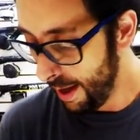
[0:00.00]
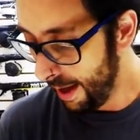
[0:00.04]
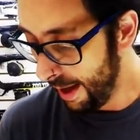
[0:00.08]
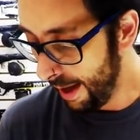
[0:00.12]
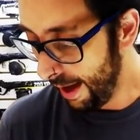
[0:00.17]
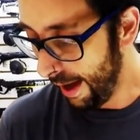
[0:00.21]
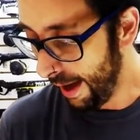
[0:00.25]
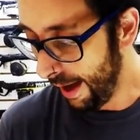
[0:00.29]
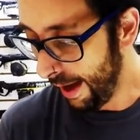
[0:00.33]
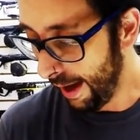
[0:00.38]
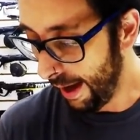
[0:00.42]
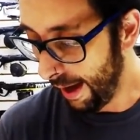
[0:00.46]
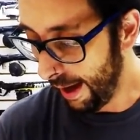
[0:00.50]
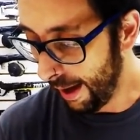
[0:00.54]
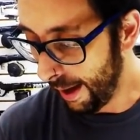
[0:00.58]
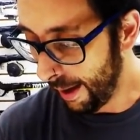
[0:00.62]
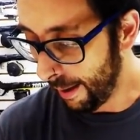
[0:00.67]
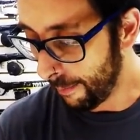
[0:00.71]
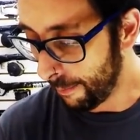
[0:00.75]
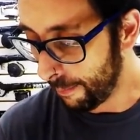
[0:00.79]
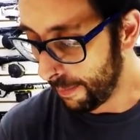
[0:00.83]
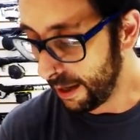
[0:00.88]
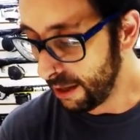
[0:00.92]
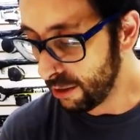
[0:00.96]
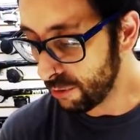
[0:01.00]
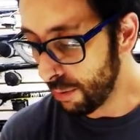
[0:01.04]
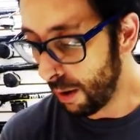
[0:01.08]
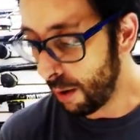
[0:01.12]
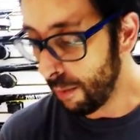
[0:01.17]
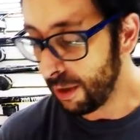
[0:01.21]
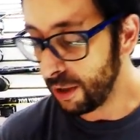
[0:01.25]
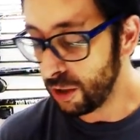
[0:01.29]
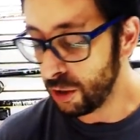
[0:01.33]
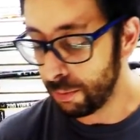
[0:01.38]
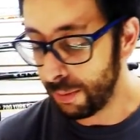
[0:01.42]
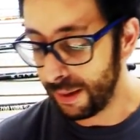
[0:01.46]
é,
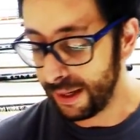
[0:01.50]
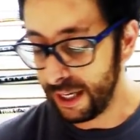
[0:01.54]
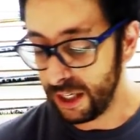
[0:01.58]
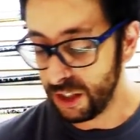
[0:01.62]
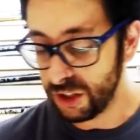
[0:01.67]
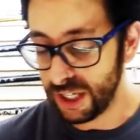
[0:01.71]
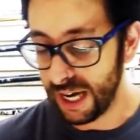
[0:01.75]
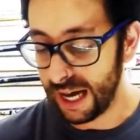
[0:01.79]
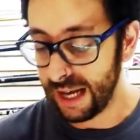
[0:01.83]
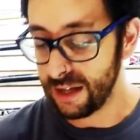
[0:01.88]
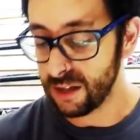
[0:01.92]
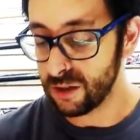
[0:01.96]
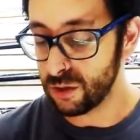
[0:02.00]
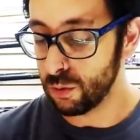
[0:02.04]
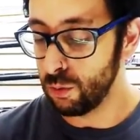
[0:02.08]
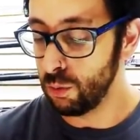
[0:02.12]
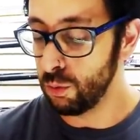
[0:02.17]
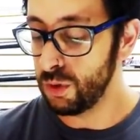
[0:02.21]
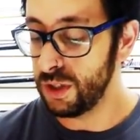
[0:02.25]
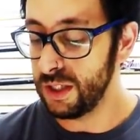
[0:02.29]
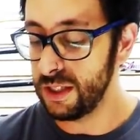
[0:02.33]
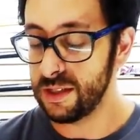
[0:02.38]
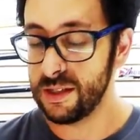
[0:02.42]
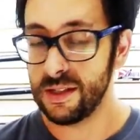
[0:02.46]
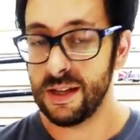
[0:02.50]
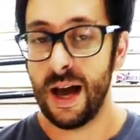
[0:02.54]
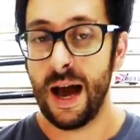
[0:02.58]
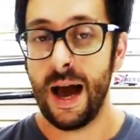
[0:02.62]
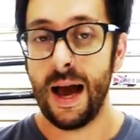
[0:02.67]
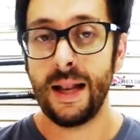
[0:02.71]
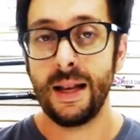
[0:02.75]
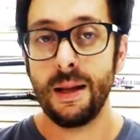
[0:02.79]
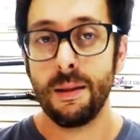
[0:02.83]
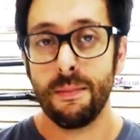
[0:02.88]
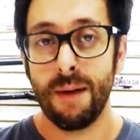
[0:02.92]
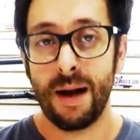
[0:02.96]
principalmente para deixá-las com um
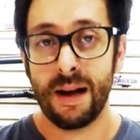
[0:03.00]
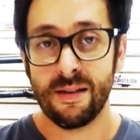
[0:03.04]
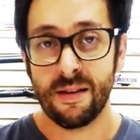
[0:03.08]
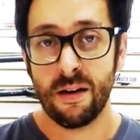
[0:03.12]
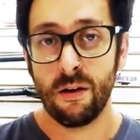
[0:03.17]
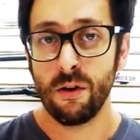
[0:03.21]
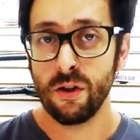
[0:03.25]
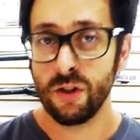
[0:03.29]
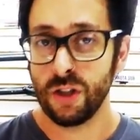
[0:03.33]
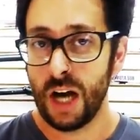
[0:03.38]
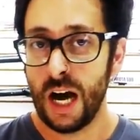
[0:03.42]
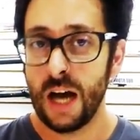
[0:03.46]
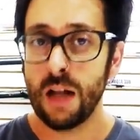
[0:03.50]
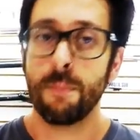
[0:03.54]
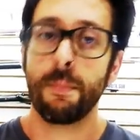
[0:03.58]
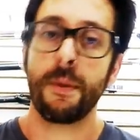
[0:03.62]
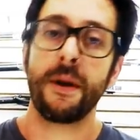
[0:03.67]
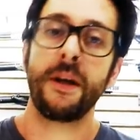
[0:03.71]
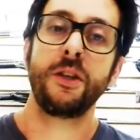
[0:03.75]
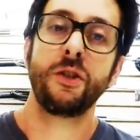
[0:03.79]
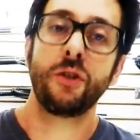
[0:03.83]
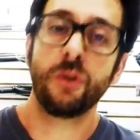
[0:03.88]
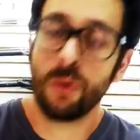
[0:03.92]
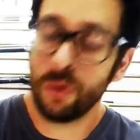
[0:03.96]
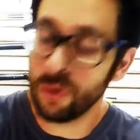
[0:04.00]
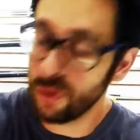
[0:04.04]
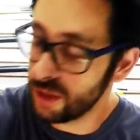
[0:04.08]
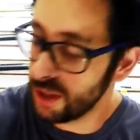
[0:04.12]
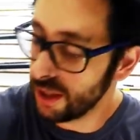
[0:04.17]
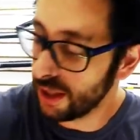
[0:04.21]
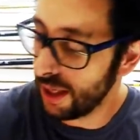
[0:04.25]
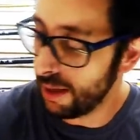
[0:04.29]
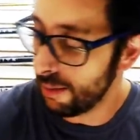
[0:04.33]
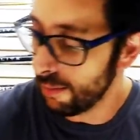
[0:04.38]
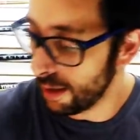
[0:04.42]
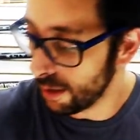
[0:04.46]
design mais arrojado para a gente
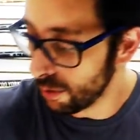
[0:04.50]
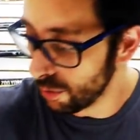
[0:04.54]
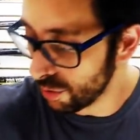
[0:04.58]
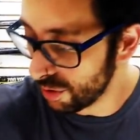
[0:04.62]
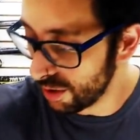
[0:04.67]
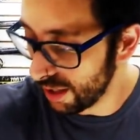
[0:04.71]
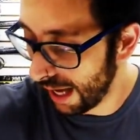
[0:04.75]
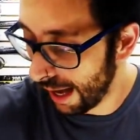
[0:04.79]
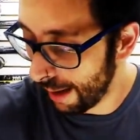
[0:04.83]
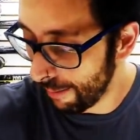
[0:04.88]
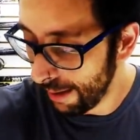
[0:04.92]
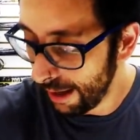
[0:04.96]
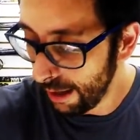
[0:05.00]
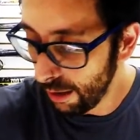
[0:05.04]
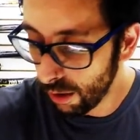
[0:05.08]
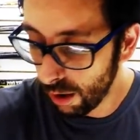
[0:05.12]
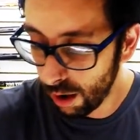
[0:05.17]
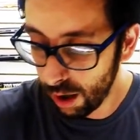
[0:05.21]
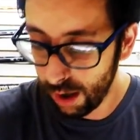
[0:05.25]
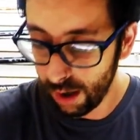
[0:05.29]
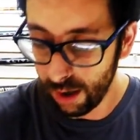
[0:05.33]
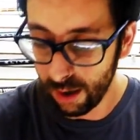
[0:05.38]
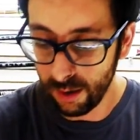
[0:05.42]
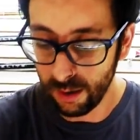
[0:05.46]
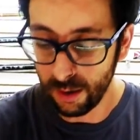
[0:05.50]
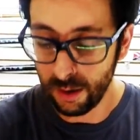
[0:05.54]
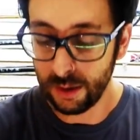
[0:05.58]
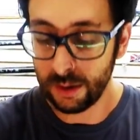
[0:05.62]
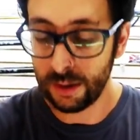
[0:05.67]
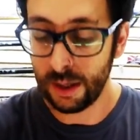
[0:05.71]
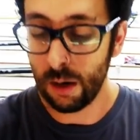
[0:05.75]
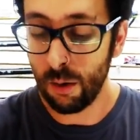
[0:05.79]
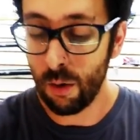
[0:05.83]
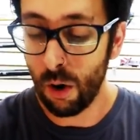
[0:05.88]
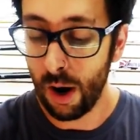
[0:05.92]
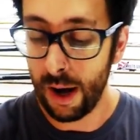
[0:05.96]
conseguir manusear melhor.
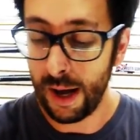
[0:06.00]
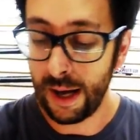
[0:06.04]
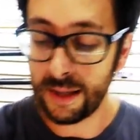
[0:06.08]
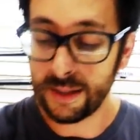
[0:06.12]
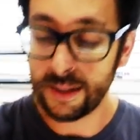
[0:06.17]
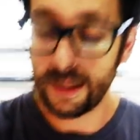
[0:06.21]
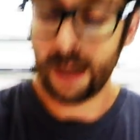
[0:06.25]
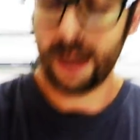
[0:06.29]
Então, ó, esse